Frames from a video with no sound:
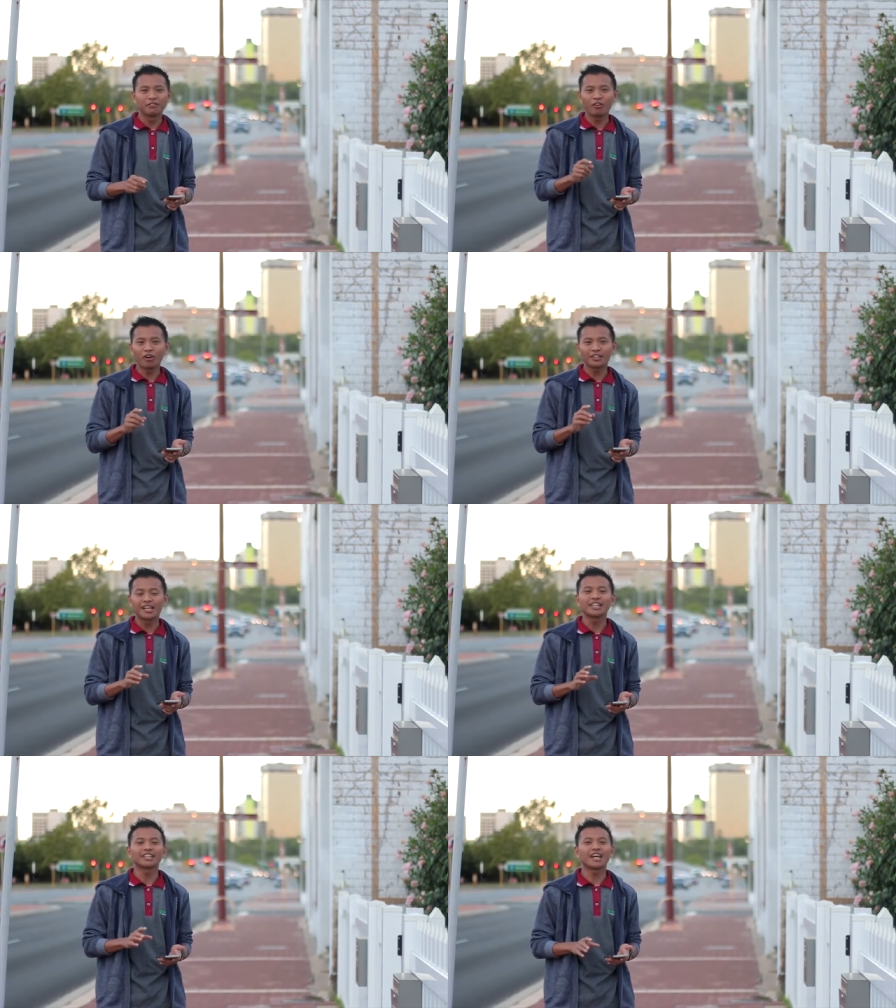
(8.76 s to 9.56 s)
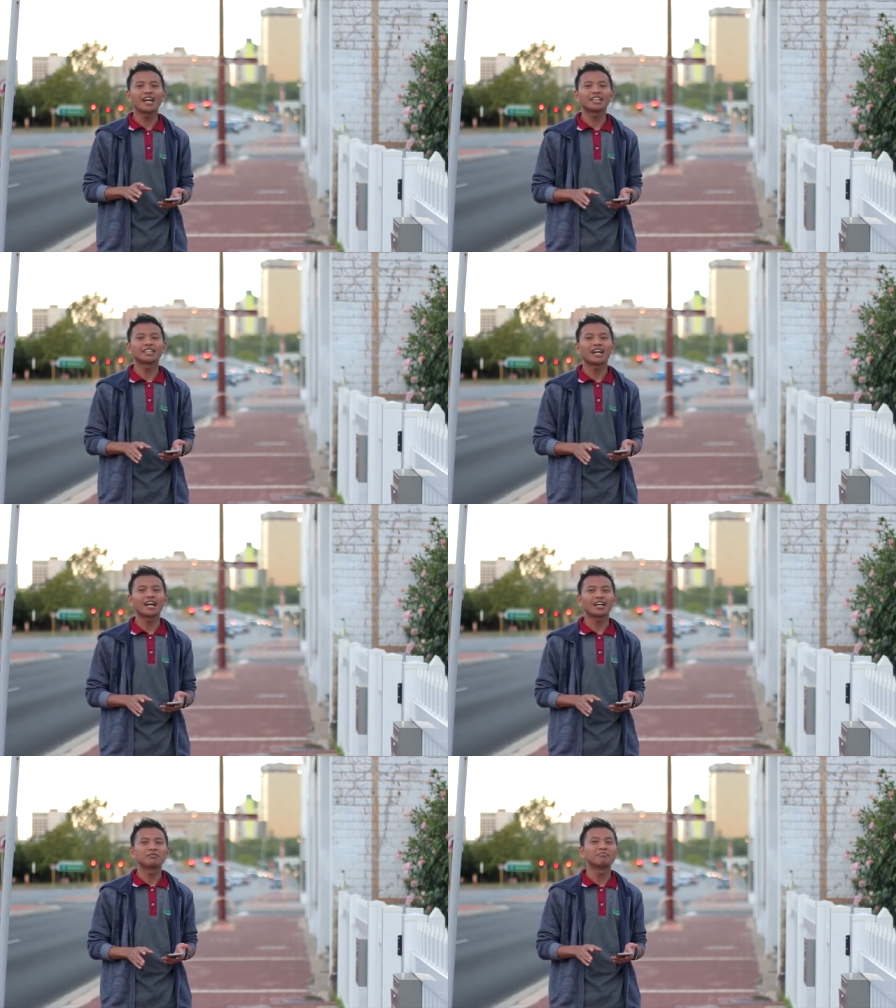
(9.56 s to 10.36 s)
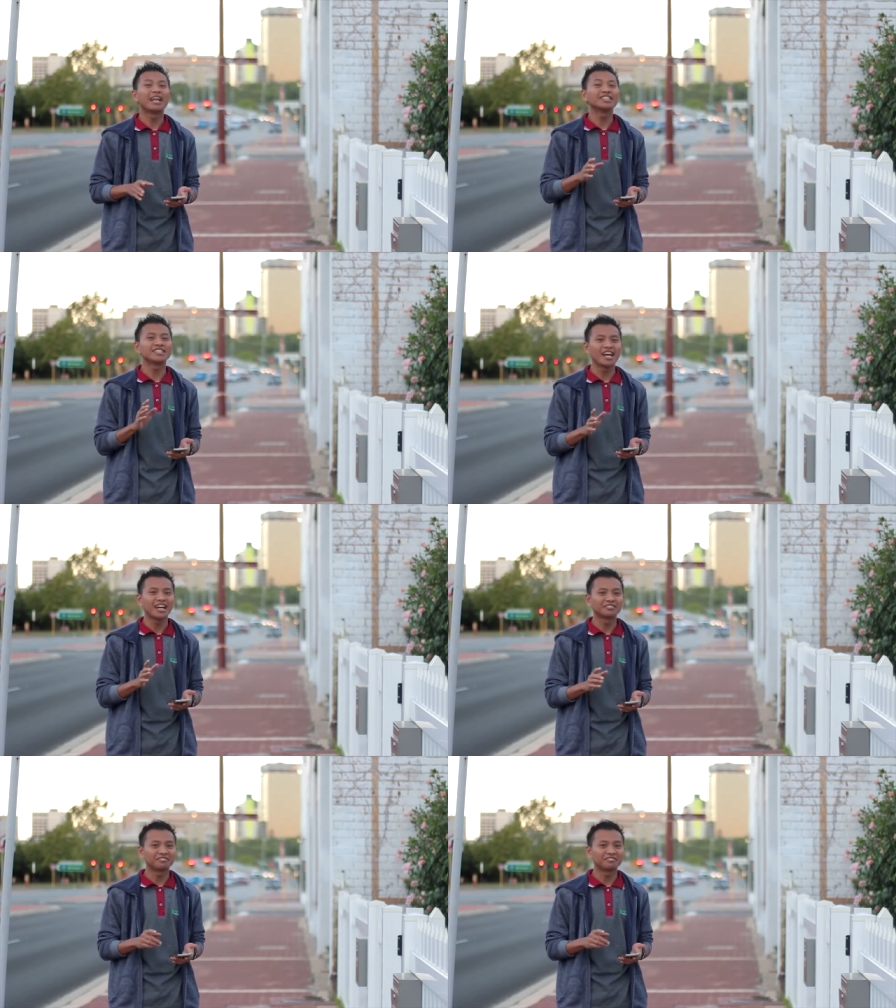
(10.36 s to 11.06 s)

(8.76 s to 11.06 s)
di vlog ketiga kita kita akan belanja.